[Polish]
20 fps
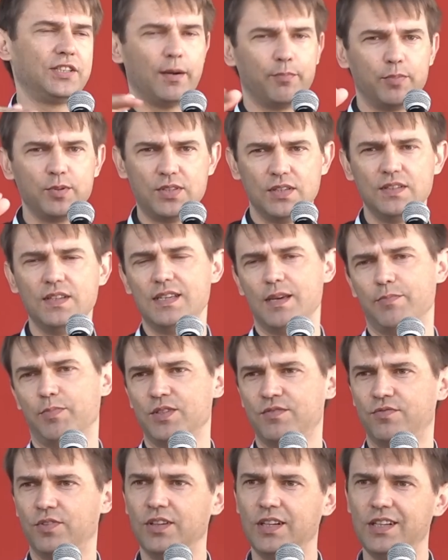kapucyni nie
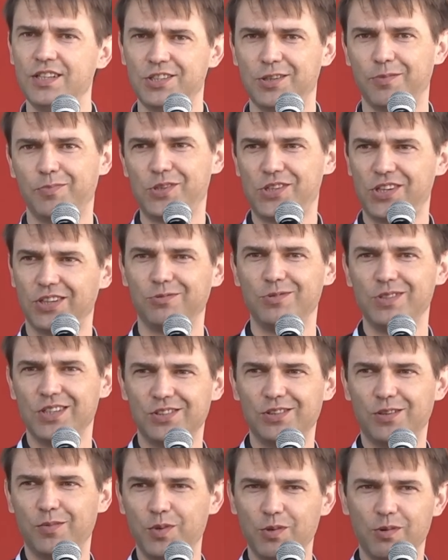pozwolili, żeby się tu nie
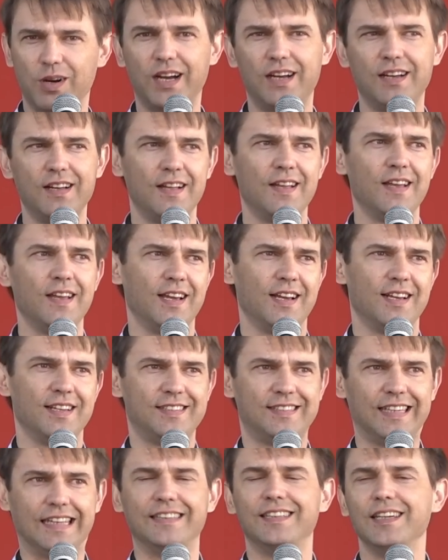zrobiła
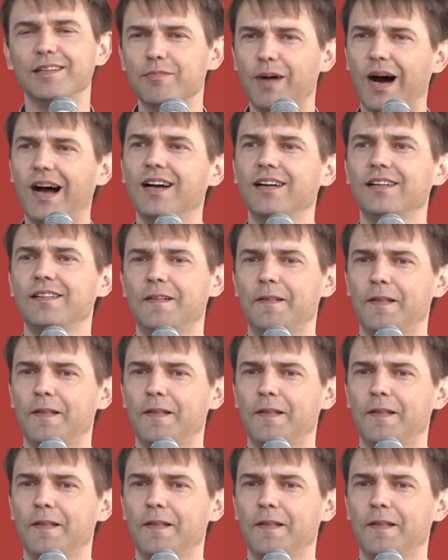zadyma.